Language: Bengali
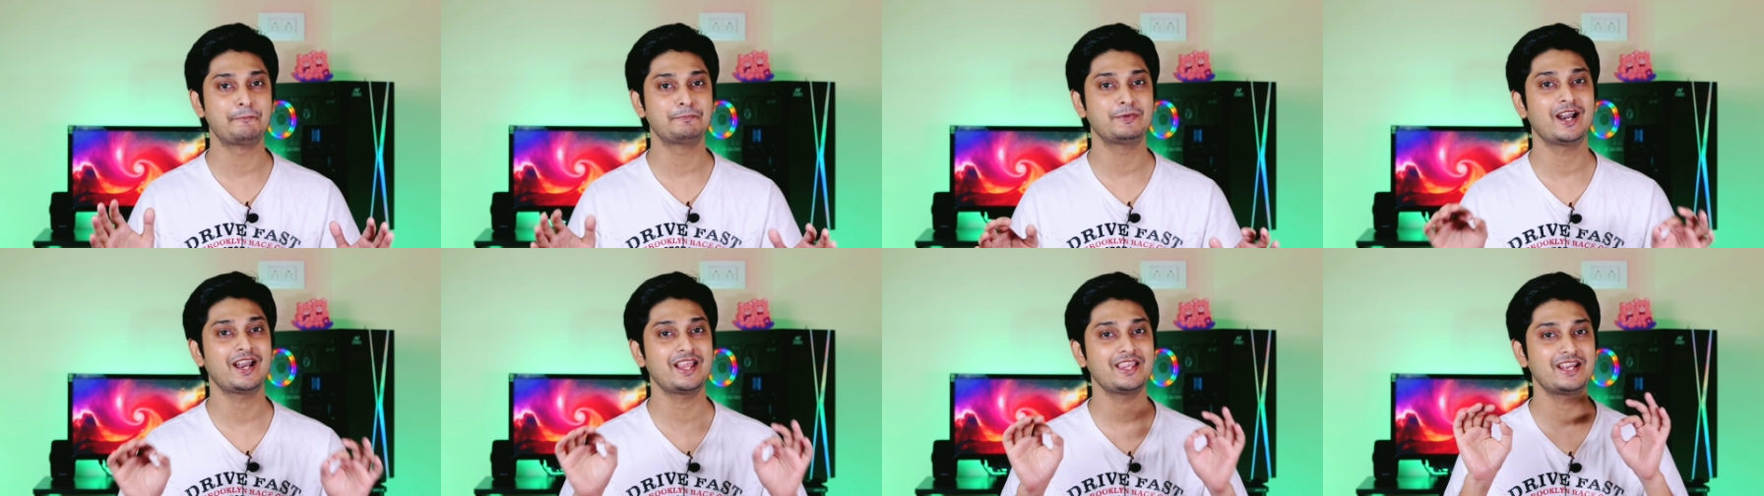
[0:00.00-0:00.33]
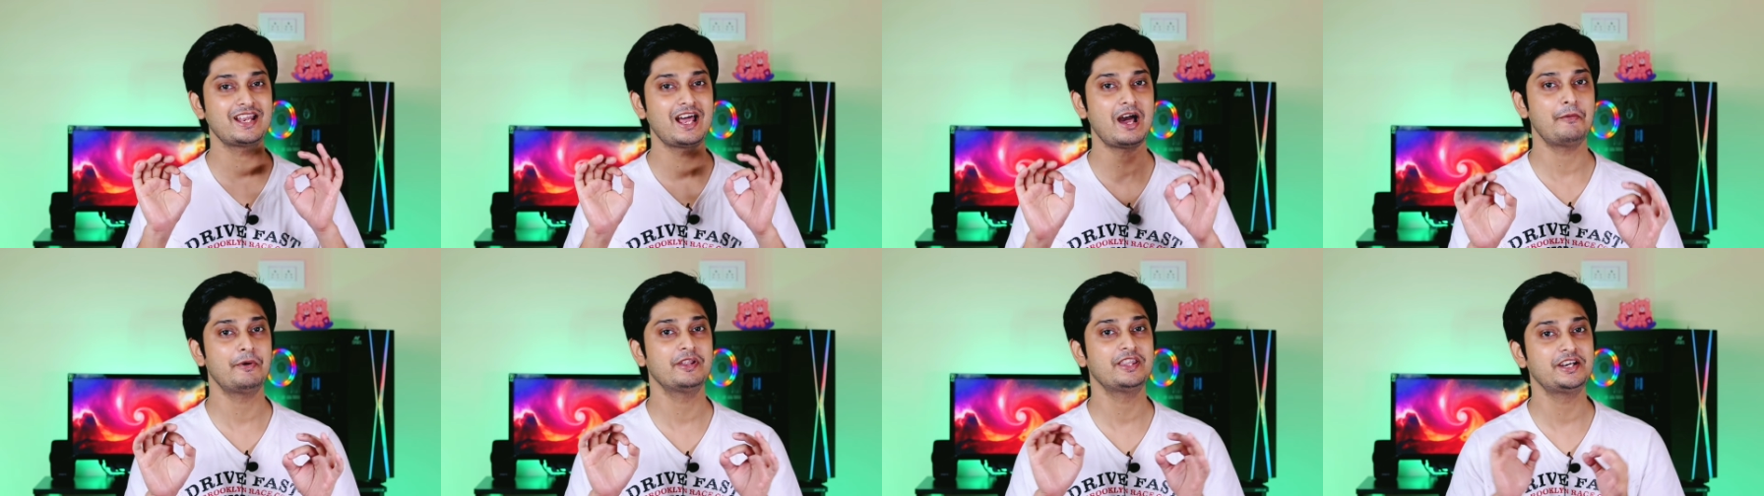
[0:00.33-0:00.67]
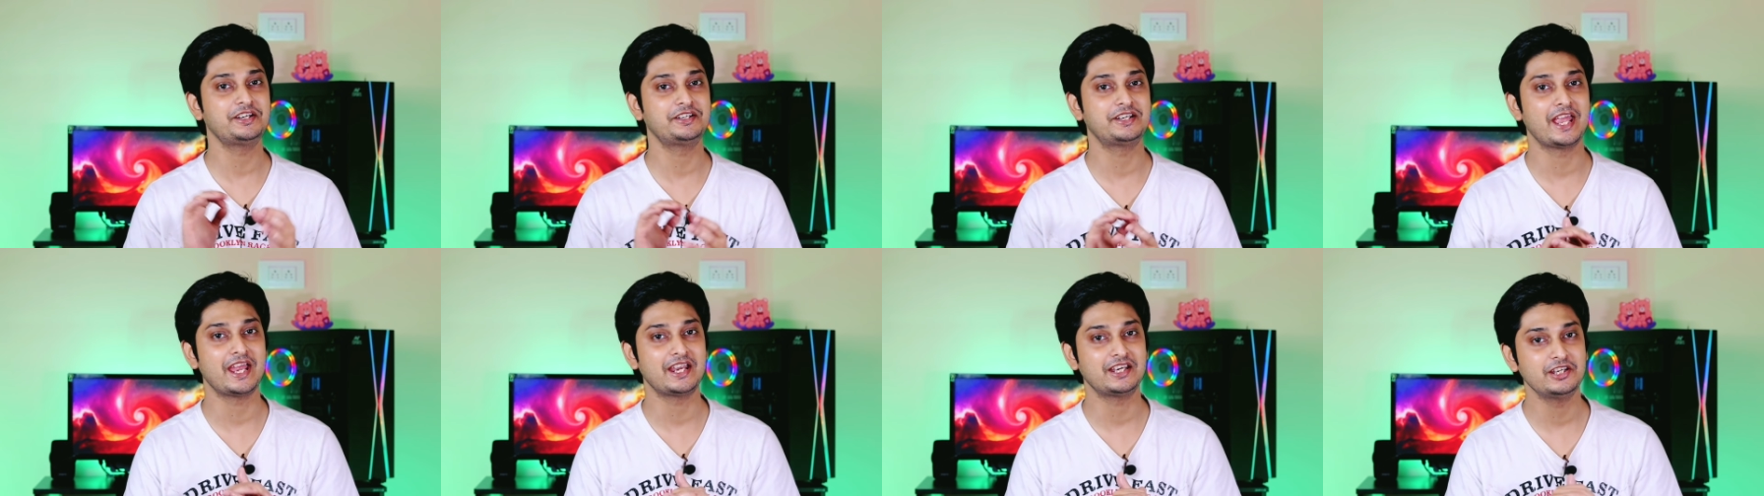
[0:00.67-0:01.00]
আপনারা যারা
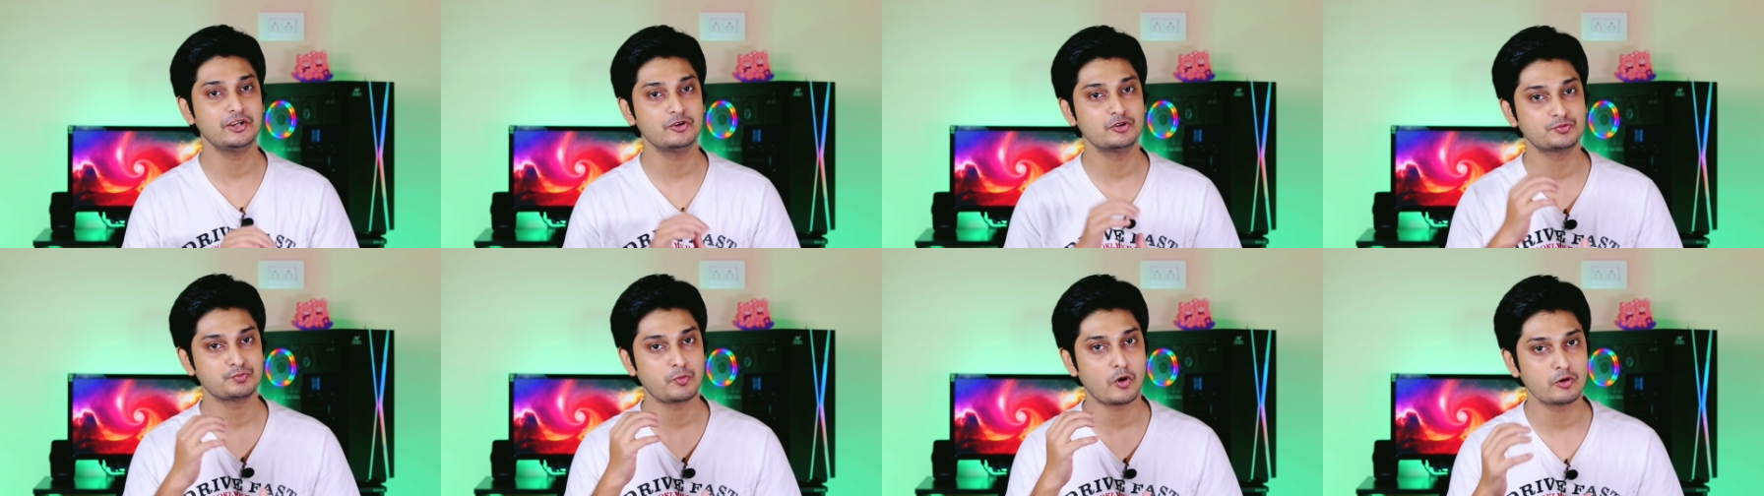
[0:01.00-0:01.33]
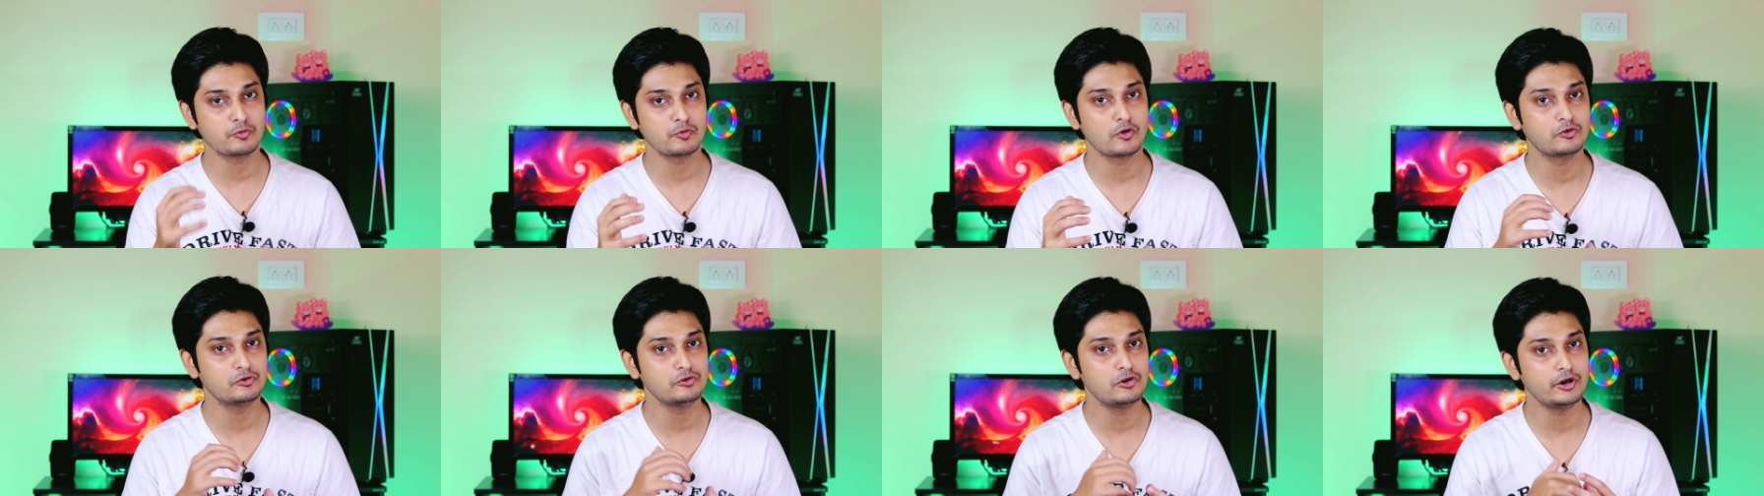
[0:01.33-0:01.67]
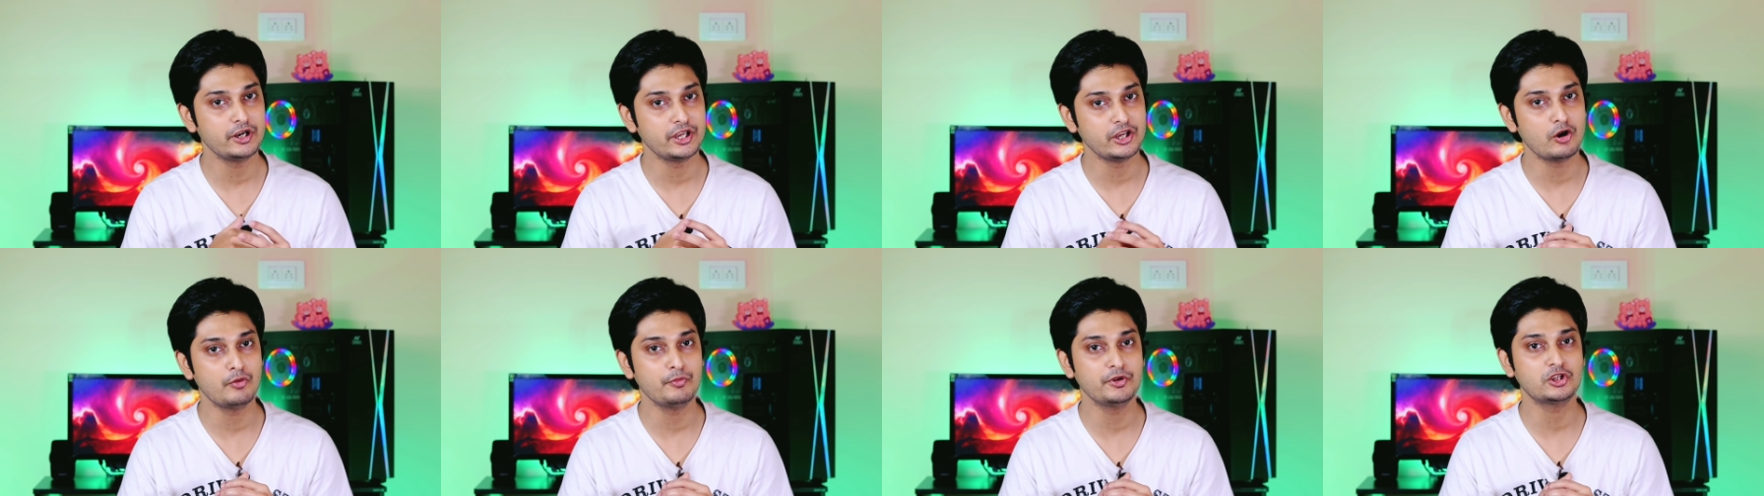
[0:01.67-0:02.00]
আমাদের টেক নিউজ
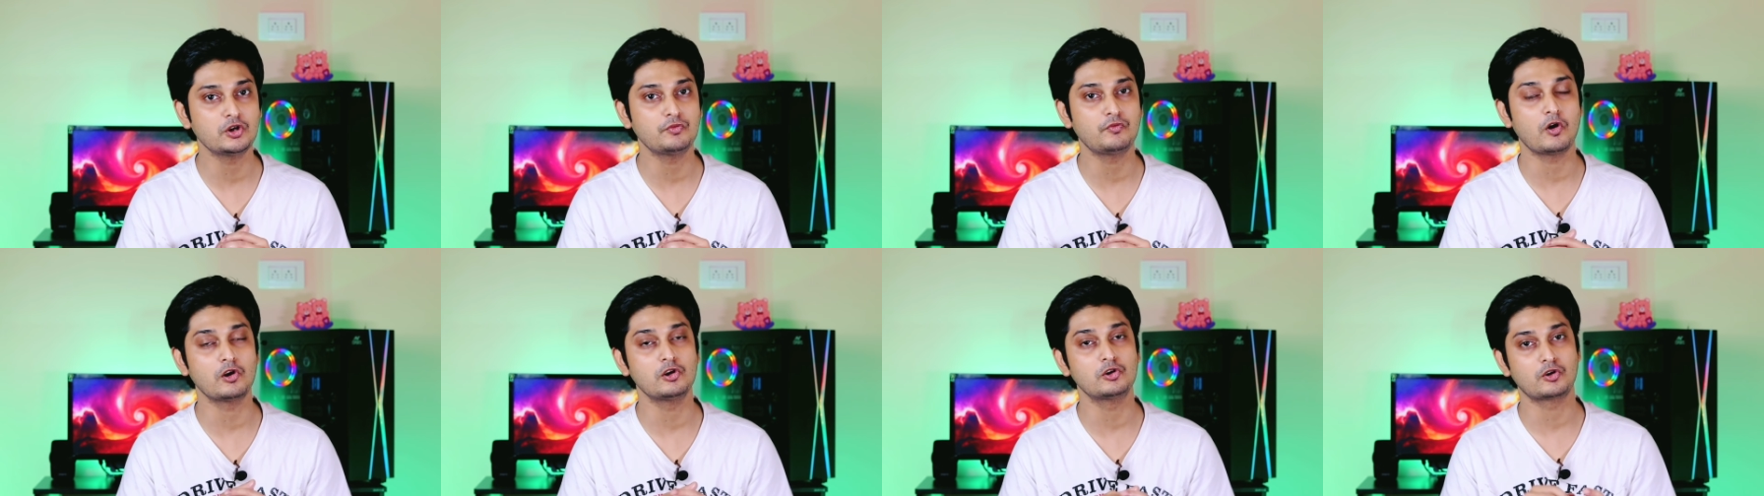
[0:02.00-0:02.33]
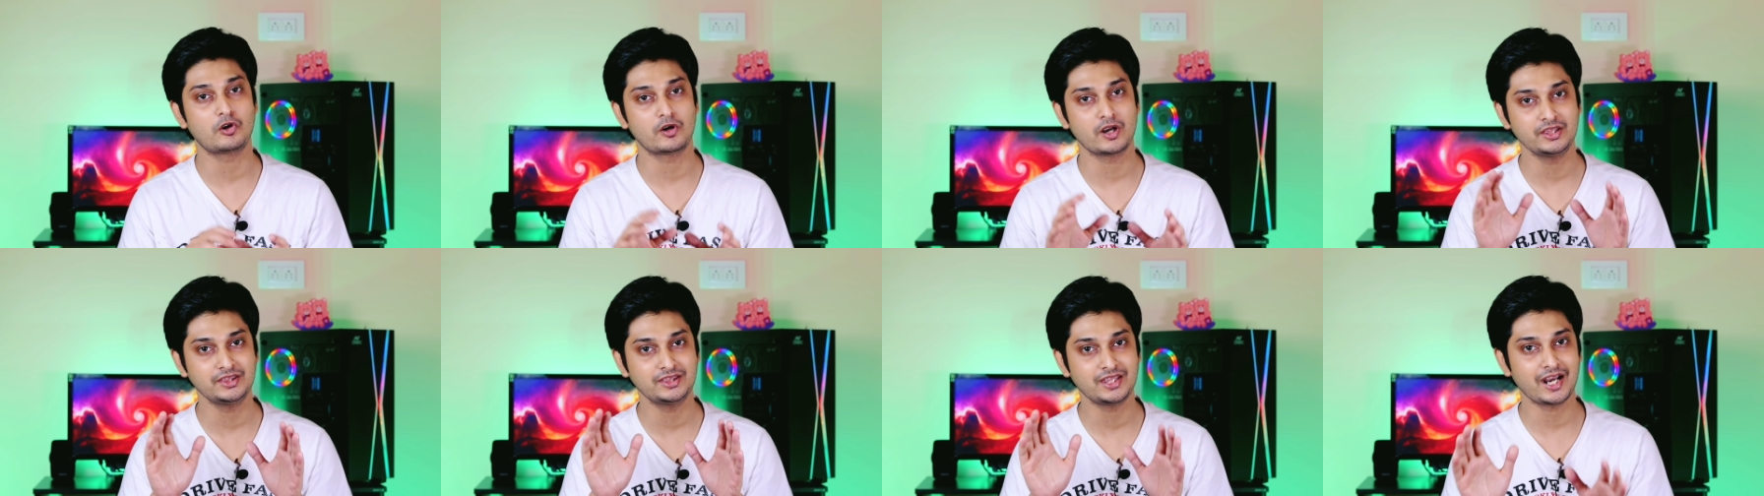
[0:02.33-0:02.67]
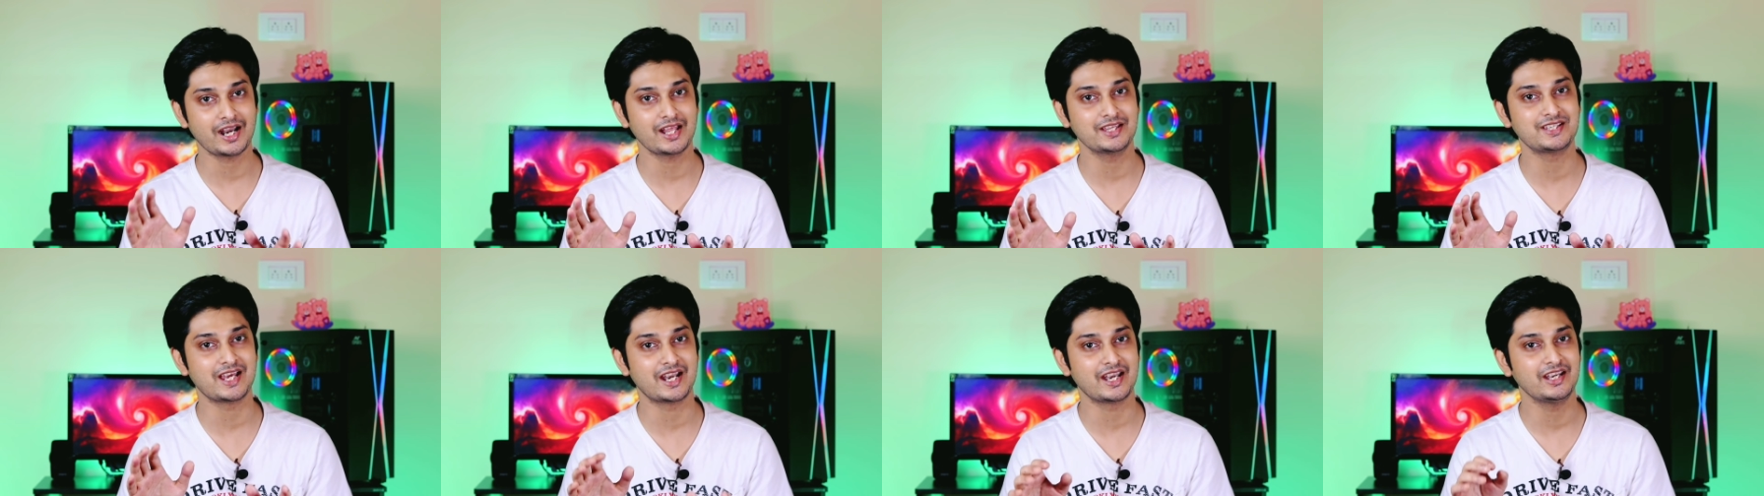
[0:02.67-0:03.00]
পর্বগুলো নিয়মিত ফলো করেন
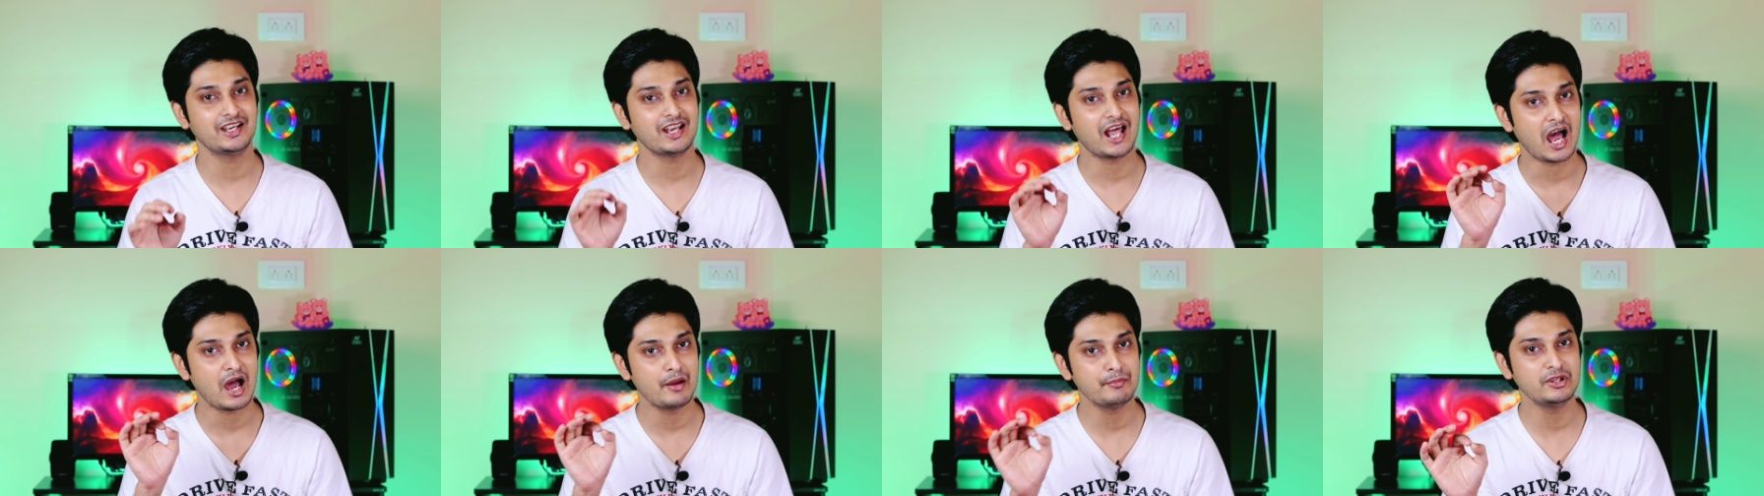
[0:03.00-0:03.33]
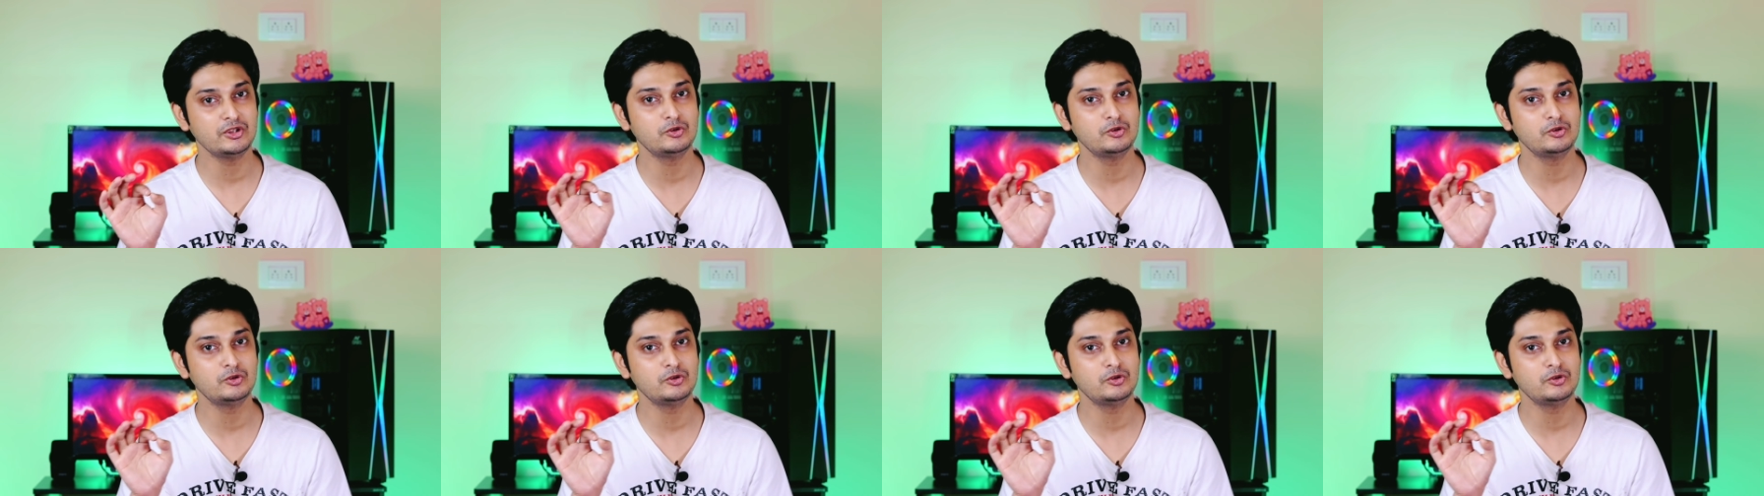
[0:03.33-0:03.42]
তারা জানেন